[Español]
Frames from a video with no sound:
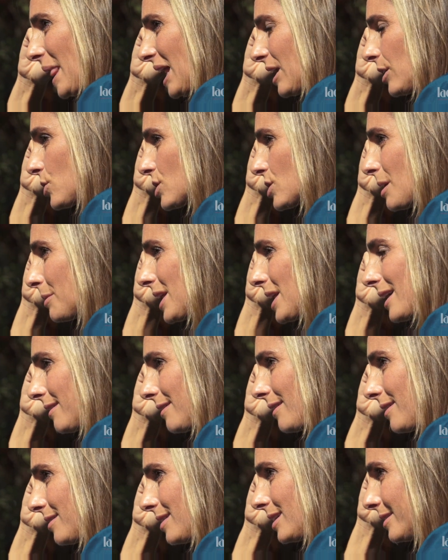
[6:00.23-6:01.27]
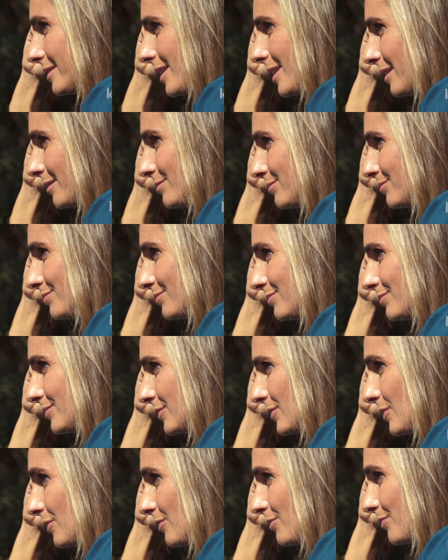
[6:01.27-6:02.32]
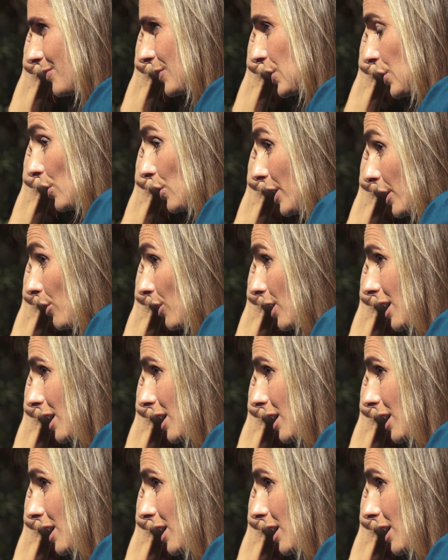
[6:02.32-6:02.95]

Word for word: No sabría qué decirte. Yo creo